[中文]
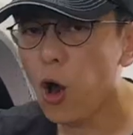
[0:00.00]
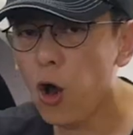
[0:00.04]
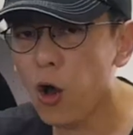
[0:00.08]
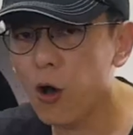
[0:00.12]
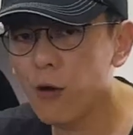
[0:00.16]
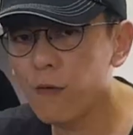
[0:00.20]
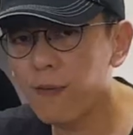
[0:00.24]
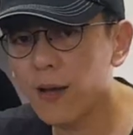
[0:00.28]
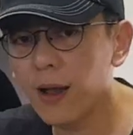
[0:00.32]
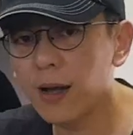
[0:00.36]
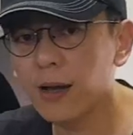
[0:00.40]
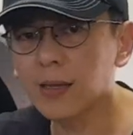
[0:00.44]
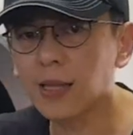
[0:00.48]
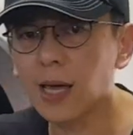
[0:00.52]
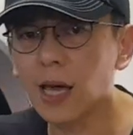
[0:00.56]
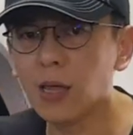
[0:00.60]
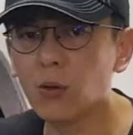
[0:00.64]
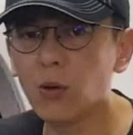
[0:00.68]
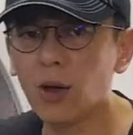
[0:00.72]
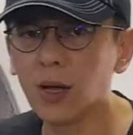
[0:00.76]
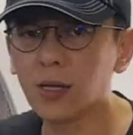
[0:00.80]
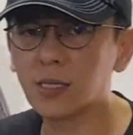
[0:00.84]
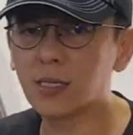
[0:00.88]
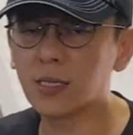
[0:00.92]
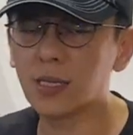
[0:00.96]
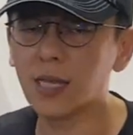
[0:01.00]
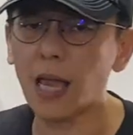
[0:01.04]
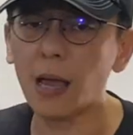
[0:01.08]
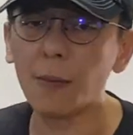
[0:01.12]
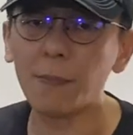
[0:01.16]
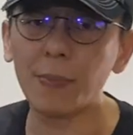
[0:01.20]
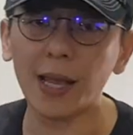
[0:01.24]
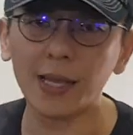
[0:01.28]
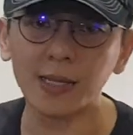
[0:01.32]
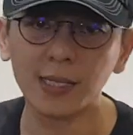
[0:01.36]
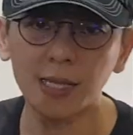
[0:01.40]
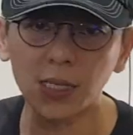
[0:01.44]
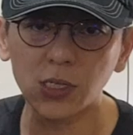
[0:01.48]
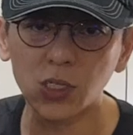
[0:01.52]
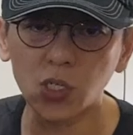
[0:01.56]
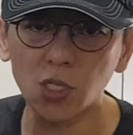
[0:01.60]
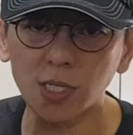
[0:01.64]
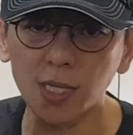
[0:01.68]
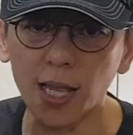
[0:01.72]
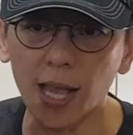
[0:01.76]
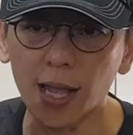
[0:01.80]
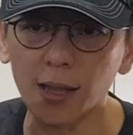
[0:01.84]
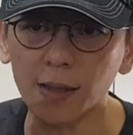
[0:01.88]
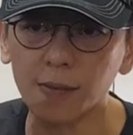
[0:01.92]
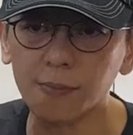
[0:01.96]
后方的弹簧是两百三十
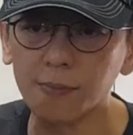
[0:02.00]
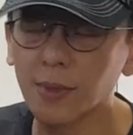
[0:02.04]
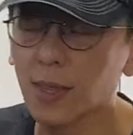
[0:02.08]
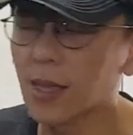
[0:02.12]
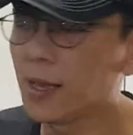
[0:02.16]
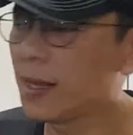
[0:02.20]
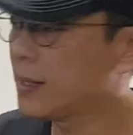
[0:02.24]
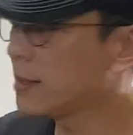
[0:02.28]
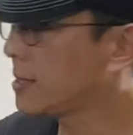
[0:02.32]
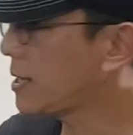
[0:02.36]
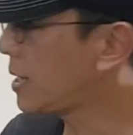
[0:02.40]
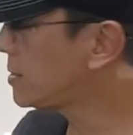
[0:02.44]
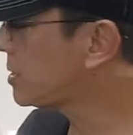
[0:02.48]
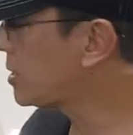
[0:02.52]
长，那